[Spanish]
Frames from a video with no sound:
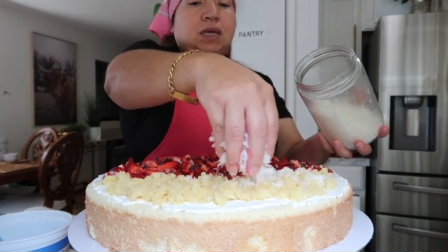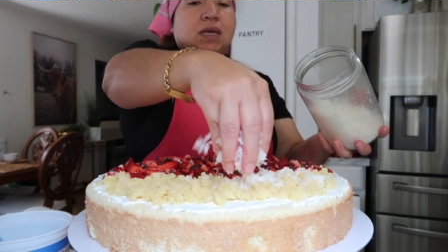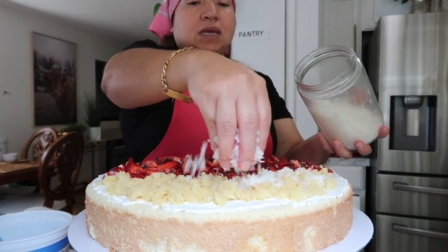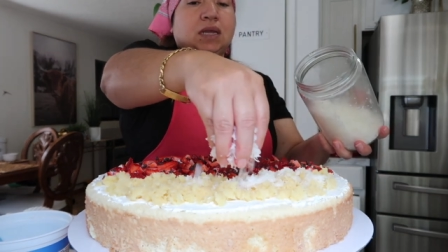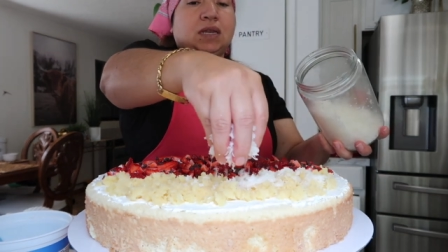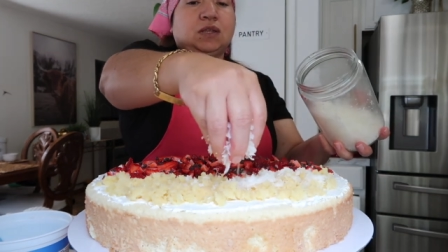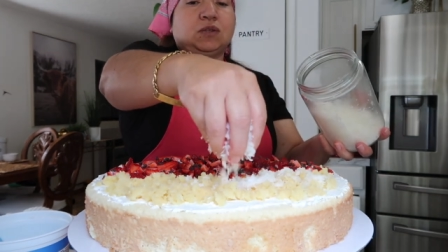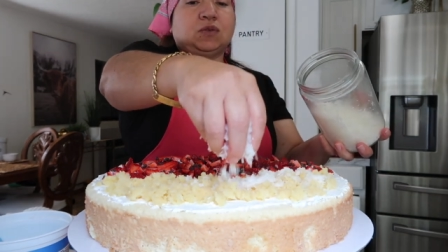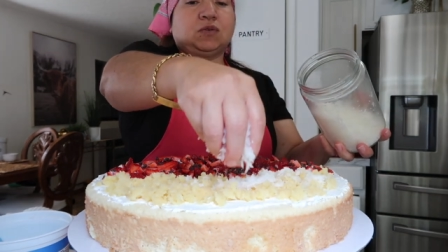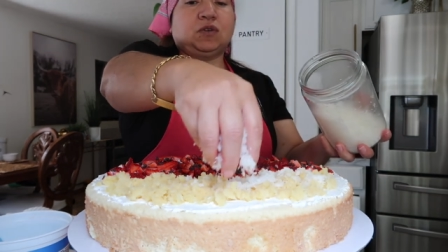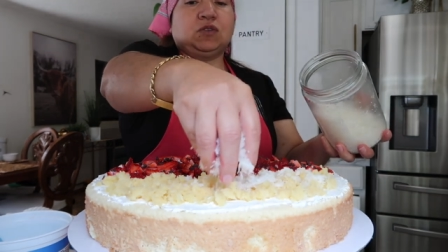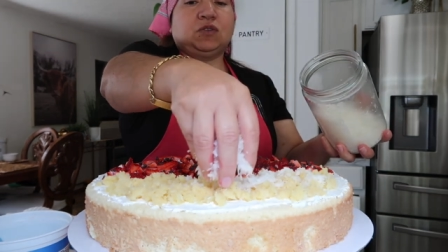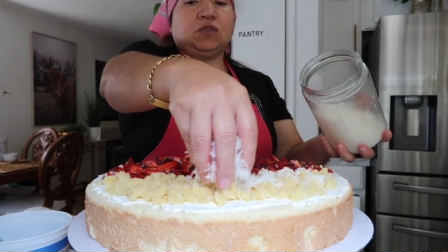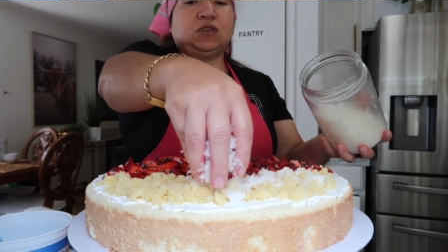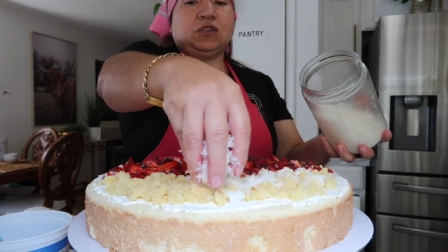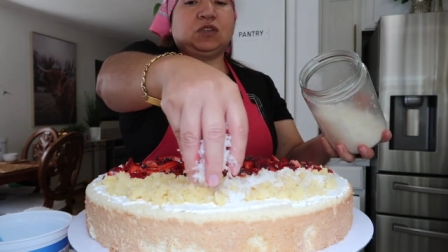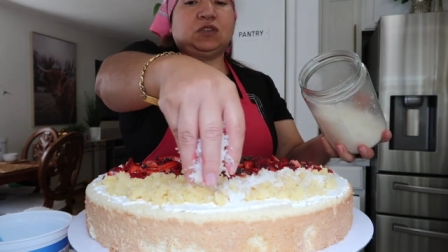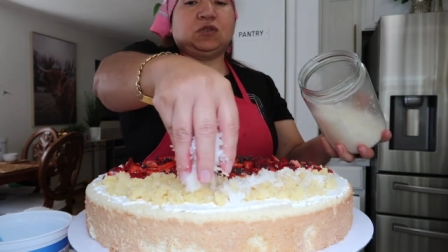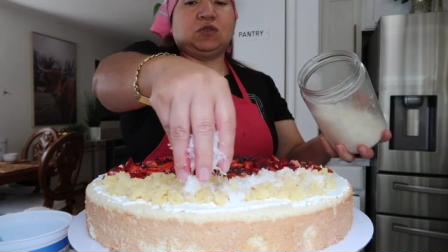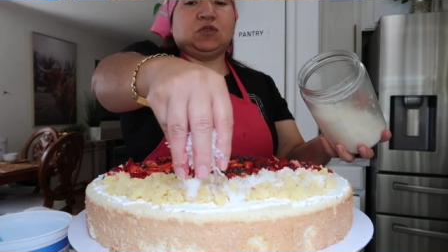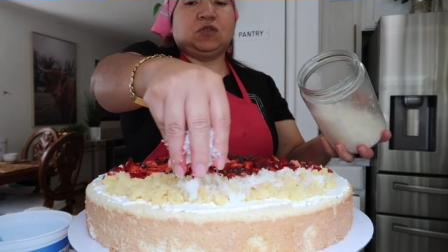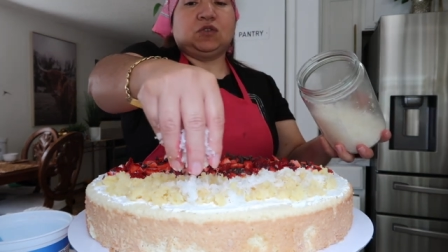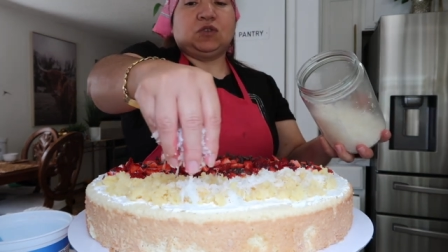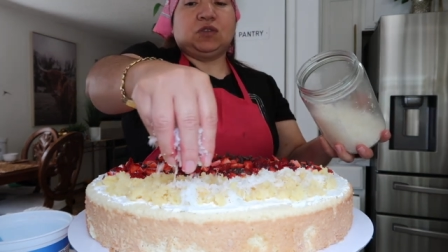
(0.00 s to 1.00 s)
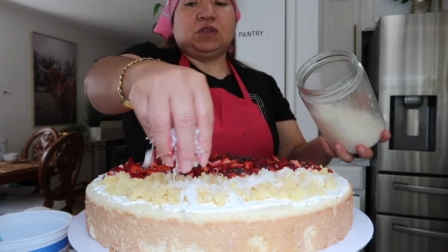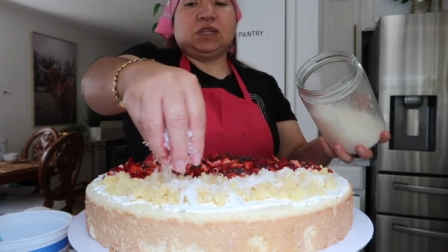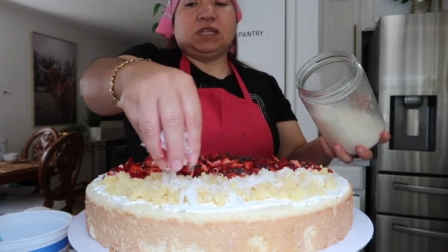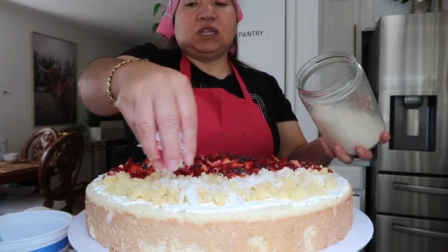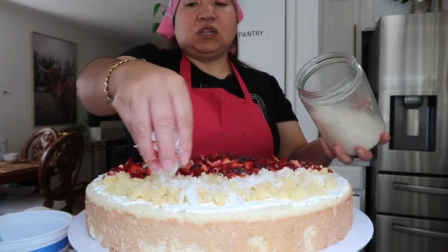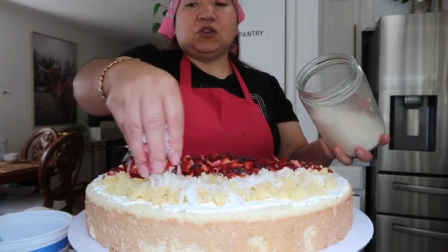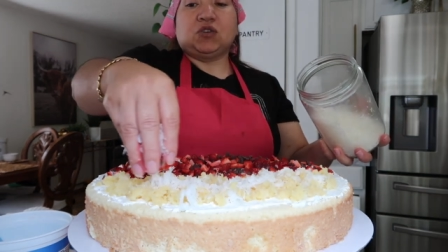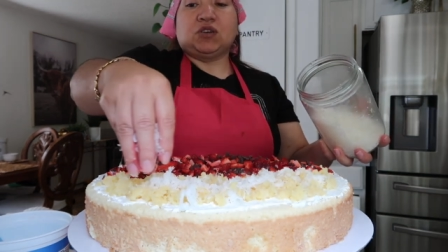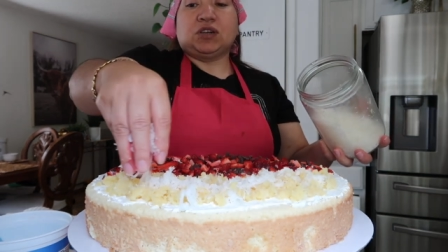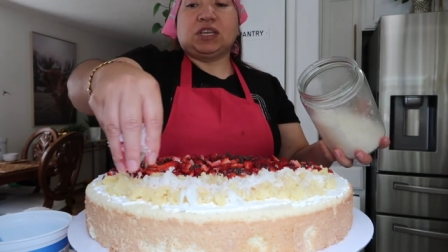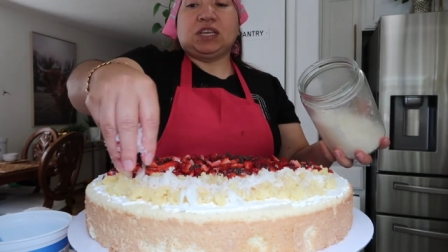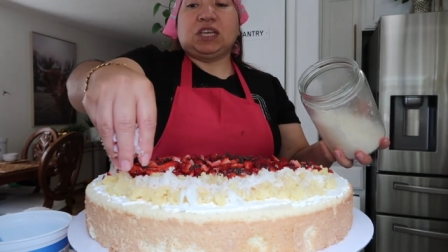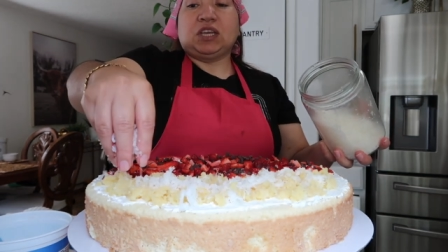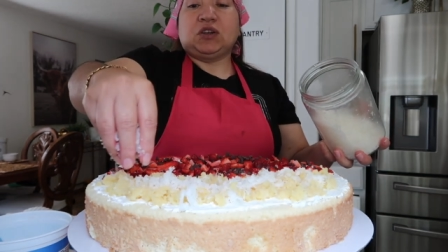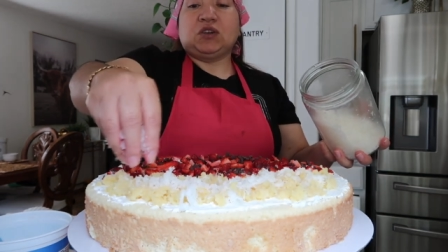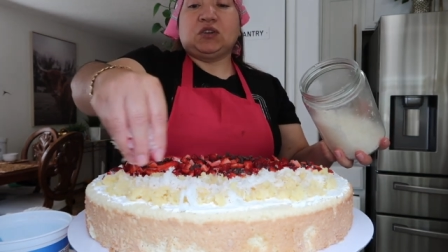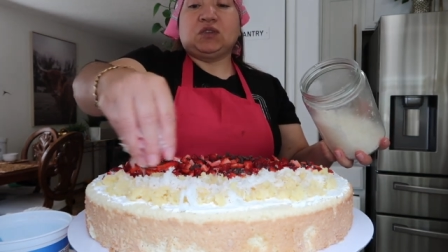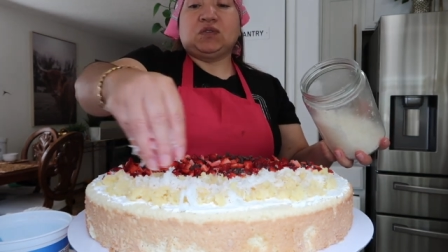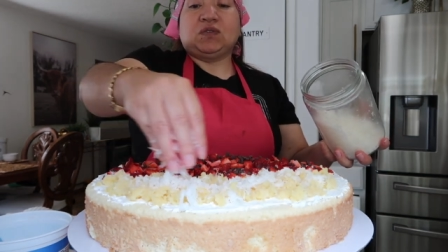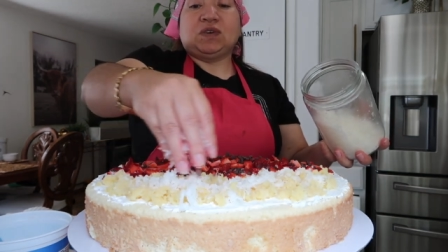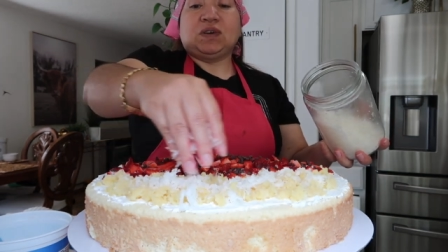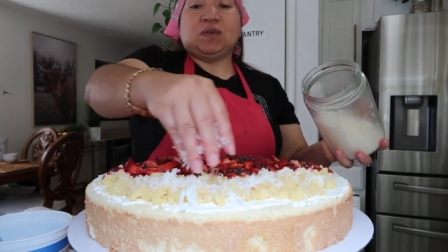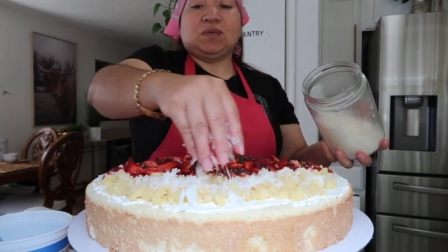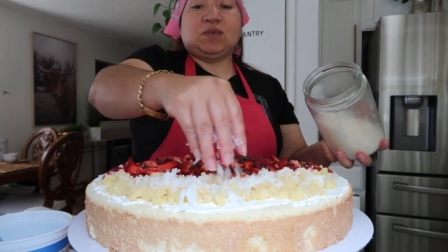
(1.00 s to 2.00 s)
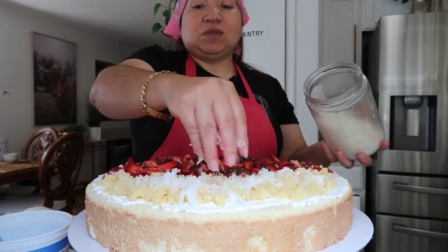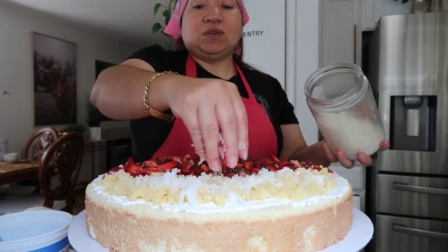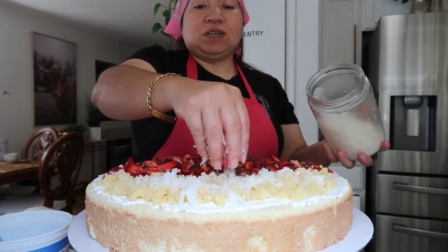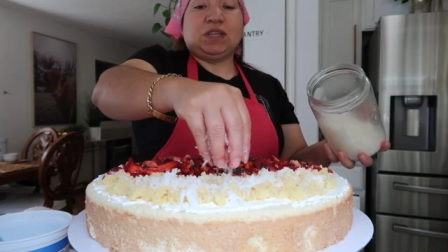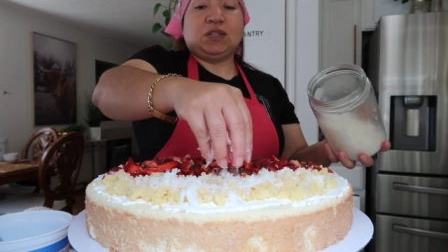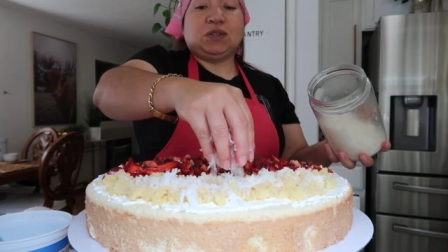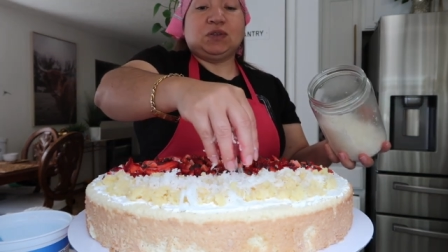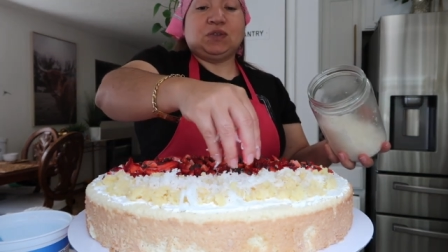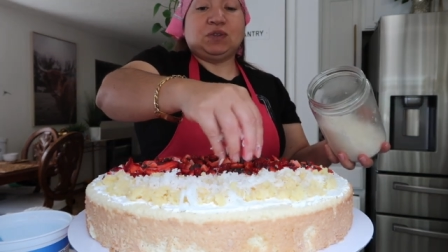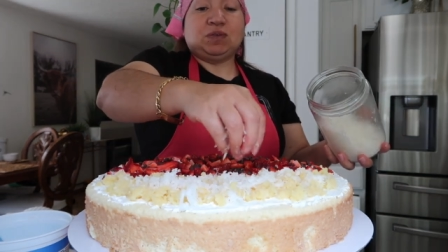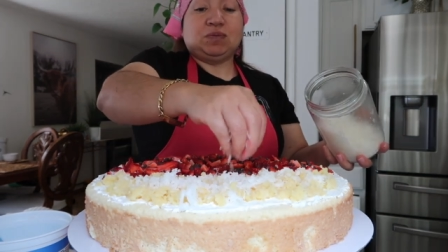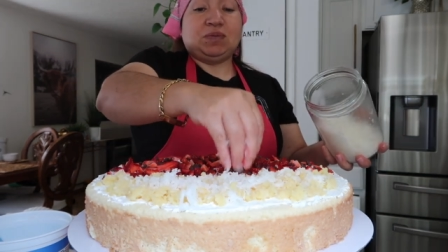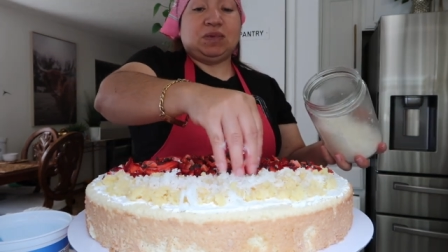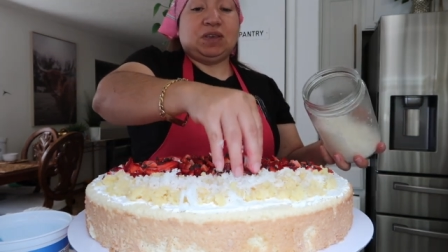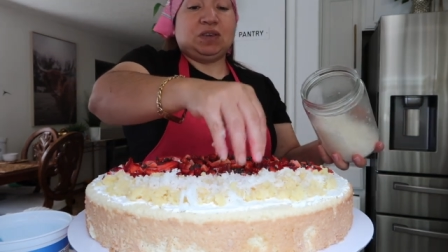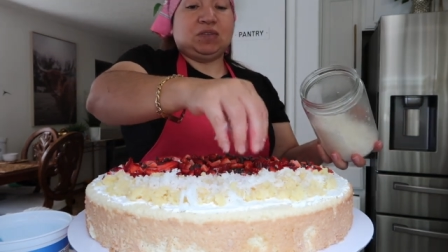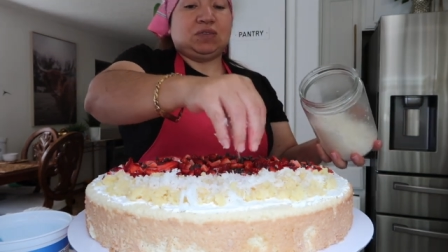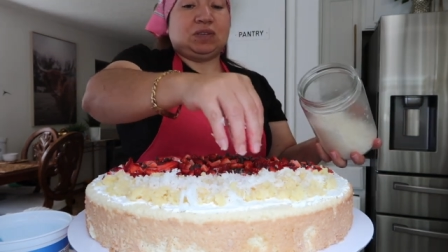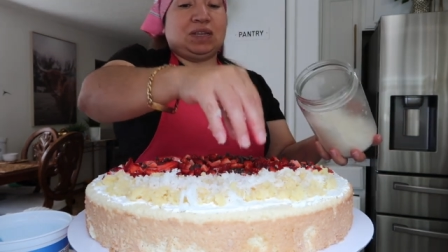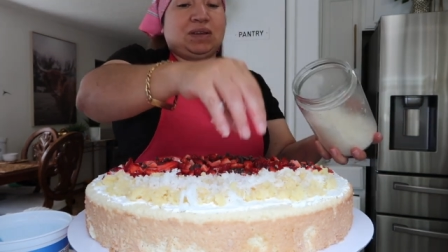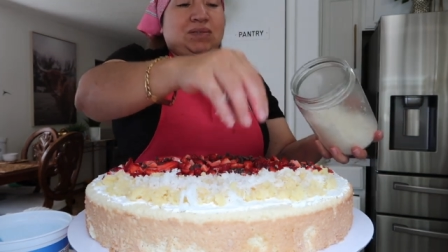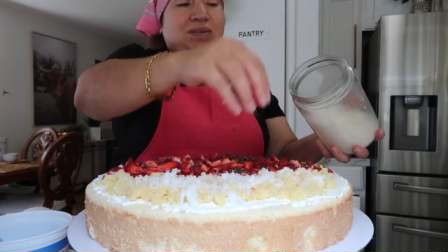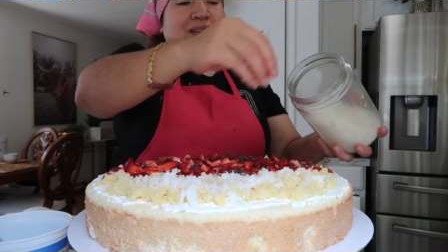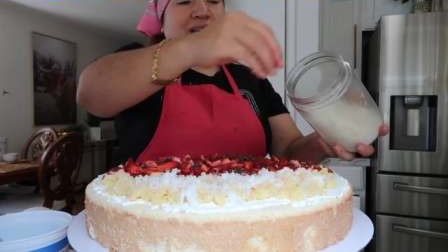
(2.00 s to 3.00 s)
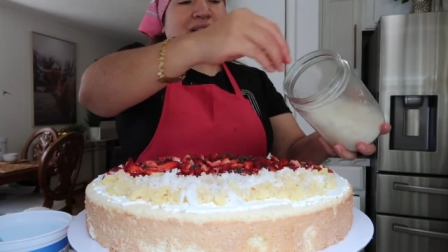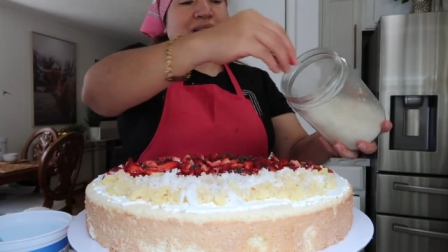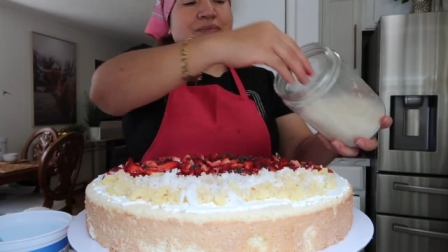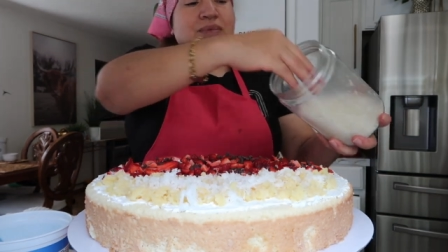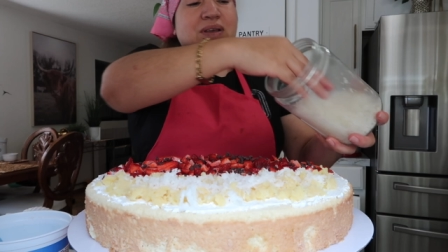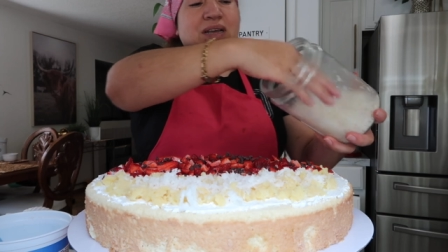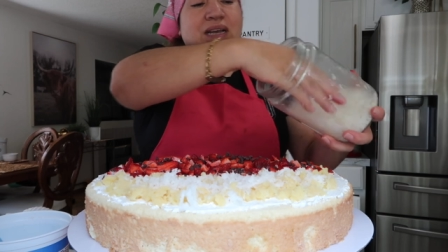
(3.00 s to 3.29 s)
que les cuento que es uno de los rellenos favoritos míos. La verdad que